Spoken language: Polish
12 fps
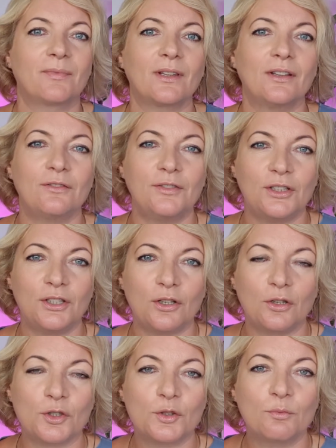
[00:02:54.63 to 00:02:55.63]
e,
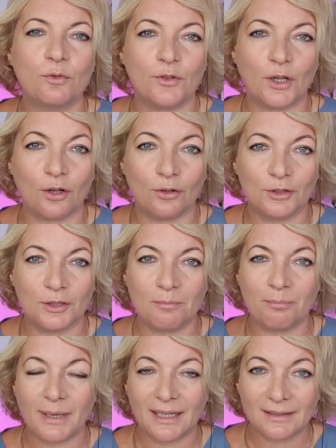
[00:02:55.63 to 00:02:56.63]
videos, mówię o tym
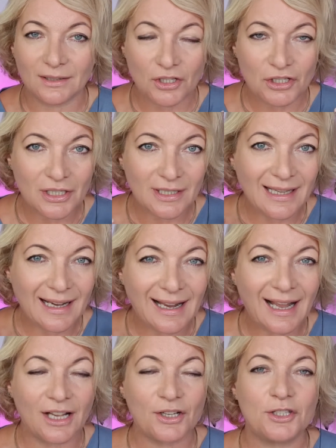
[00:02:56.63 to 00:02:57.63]
praktycznie na
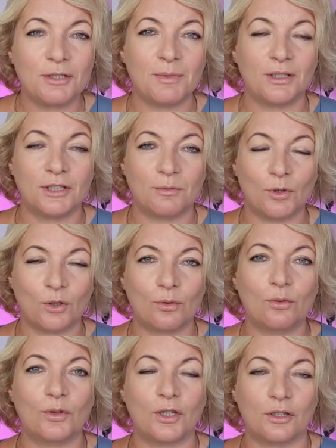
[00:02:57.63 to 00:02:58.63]
każdym jednym
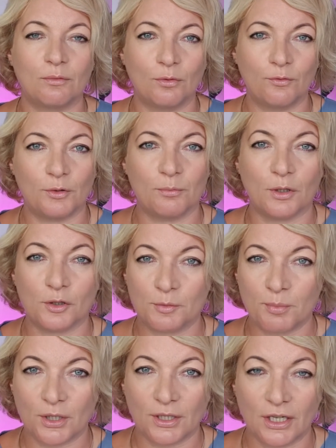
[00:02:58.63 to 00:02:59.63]
kroku, kiedy mówimy o
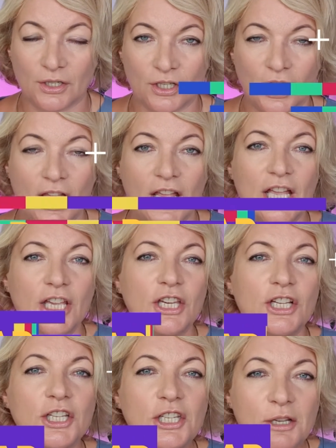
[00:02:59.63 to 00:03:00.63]
sprzedaży.
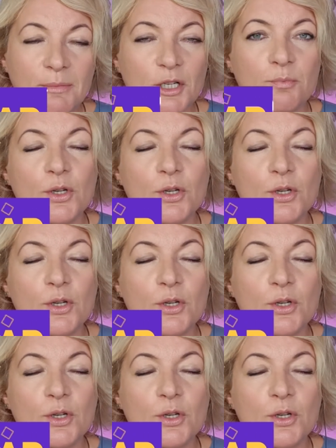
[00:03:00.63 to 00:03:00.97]
Jeśli nie masz